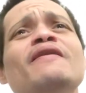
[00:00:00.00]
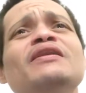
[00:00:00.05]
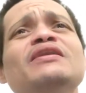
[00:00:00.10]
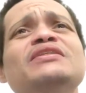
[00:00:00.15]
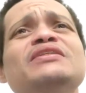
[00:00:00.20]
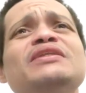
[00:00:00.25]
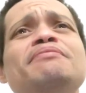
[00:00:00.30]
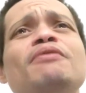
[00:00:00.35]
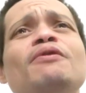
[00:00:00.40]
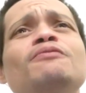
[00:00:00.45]

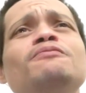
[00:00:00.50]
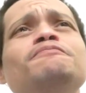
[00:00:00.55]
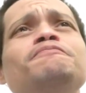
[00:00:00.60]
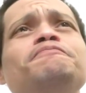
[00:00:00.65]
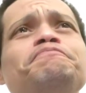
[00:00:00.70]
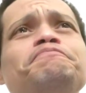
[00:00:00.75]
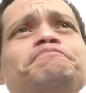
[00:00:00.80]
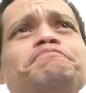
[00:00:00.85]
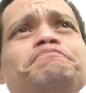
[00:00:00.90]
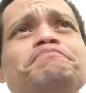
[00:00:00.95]
Isso tá bom.
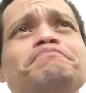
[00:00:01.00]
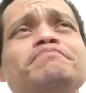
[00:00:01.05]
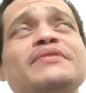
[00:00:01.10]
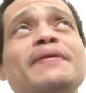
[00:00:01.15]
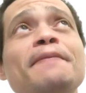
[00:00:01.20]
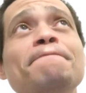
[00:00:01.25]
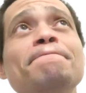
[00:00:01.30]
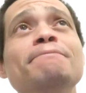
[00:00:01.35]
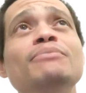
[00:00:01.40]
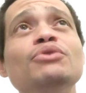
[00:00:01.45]

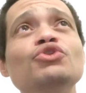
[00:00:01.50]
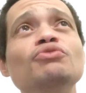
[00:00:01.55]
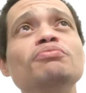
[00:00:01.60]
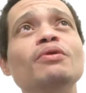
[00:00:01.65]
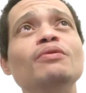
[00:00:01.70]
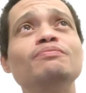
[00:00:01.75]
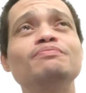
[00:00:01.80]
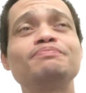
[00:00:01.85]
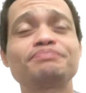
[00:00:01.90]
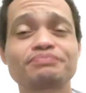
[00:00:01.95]
Tá muito
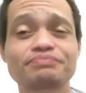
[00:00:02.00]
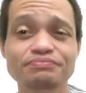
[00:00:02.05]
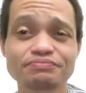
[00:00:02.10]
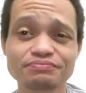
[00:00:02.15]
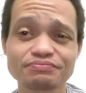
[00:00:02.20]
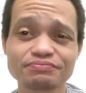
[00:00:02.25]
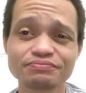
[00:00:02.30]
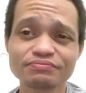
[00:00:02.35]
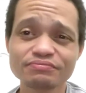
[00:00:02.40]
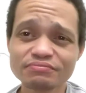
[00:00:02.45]
bom.
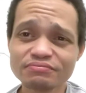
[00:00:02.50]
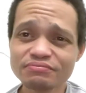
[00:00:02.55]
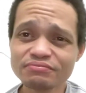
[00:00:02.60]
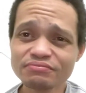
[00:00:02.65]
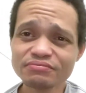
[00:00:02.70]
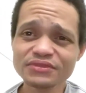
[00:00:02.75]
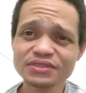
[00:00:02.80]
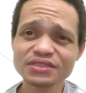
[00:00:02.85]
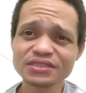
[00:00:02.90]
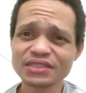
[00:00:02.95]

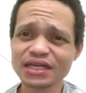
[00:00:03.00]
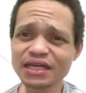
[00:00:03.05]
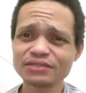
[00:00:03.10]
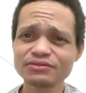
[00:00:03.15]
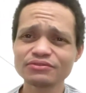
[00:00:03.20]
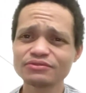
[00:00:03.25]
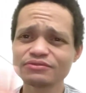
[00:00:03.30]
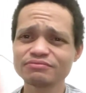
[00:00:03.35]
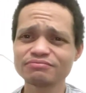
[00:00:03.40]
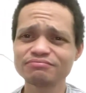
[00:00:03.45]
Tá
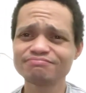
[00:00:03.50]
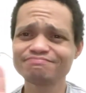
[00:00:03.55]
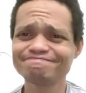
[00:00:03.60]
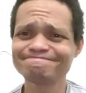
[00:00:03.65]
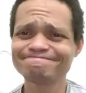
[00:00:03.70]
no